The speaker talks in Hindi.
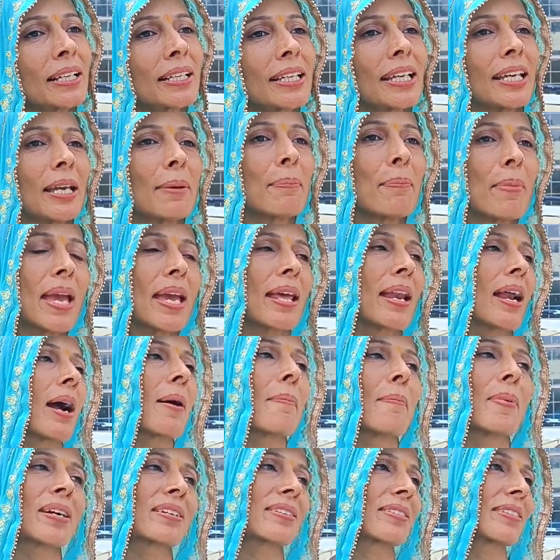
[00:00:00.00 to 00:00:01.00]
कि मेरा
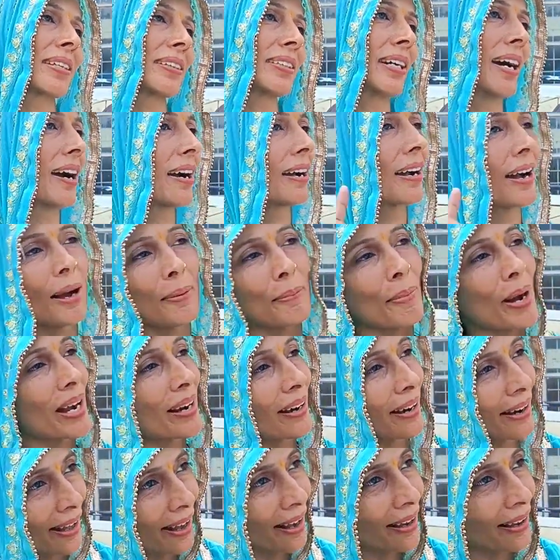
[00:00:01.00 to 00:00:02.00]
मकसद हंगामा
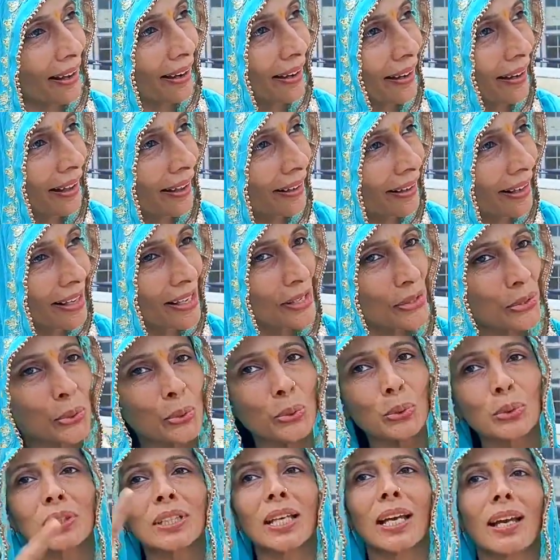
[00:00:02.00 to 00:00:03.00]
खड़ा करना नहीं
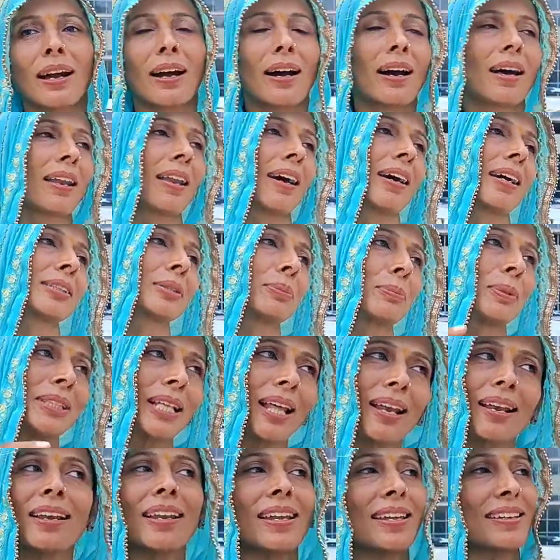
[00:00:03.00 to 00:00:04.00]
सूरत हालात
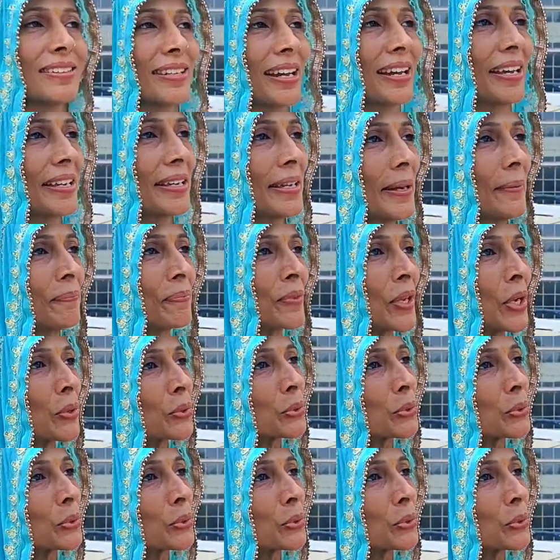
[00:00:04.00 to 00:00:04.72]
बदलने चाहिए